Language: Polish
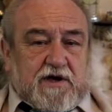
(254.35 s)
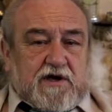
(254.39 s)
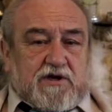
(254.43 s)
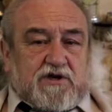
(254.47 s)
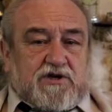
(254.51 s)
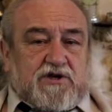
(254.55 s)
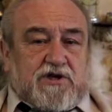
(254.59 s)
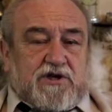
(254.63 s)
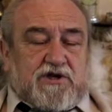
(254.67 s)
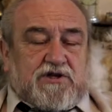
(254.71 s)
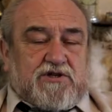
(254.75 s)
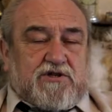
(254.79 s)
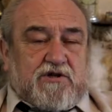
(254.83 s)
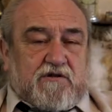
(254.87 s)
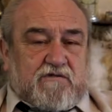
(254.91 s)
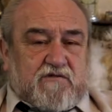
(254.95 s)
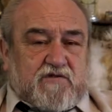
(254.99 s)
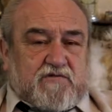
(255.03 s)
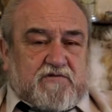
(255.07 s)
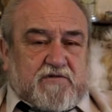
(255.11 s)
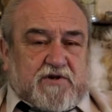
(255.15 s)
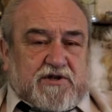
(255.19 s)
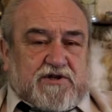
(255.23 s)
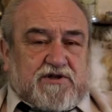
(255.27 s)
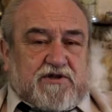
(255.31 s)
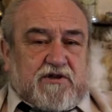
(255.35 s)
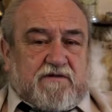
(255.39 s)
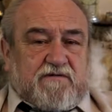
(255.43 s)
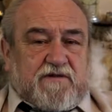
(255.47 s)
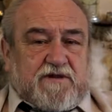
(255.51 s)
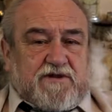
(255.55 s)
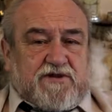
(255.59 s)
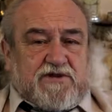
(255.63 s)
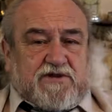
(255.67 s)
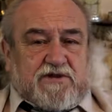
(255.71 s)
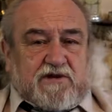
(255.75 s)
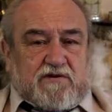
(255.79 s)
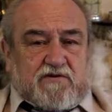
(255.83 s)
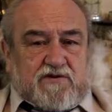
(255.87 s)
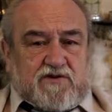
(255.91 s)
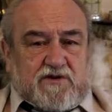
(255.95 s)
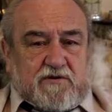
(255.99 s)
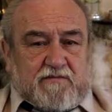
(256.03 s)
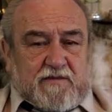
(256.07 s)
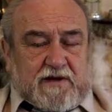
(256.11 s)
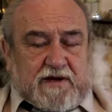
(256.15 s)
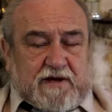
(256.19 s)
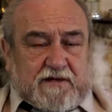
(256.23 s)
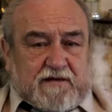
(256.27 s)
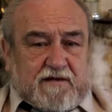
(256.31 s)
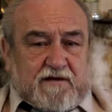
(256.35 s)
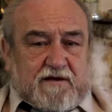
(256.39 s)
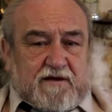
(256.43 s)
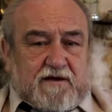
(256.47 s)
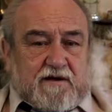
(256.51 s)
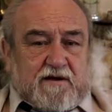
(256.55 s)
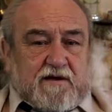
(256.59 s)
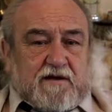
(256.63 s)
czyli znowuż przez 128 lat